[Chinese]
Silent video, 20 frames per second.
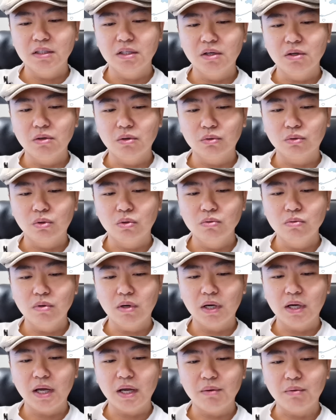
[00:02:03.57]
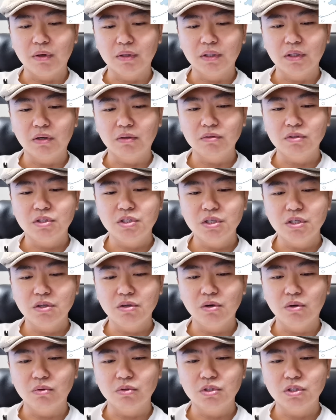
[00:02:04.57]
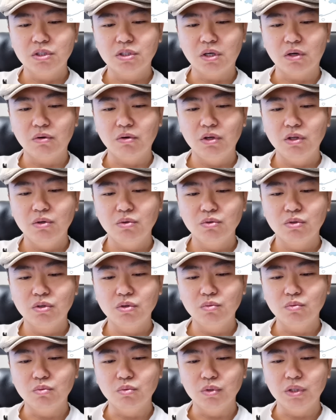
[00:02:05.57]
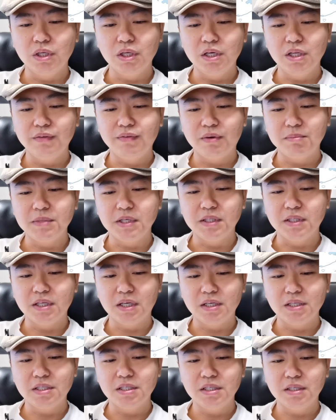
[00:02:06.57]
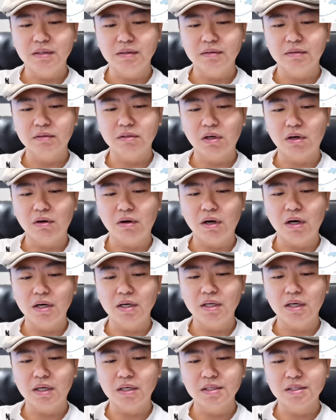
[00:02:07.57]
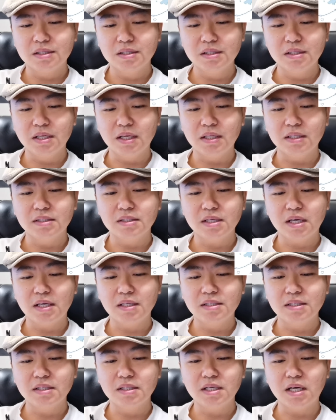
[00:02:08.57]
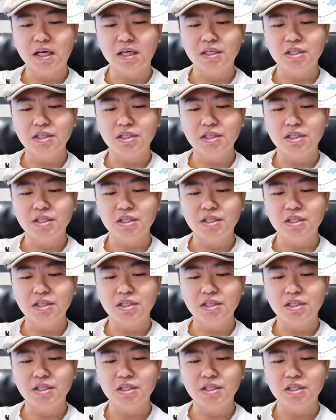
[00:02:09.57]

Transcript: 能够通过该管道进口至少65亿立方米天然气；到2024年，再增加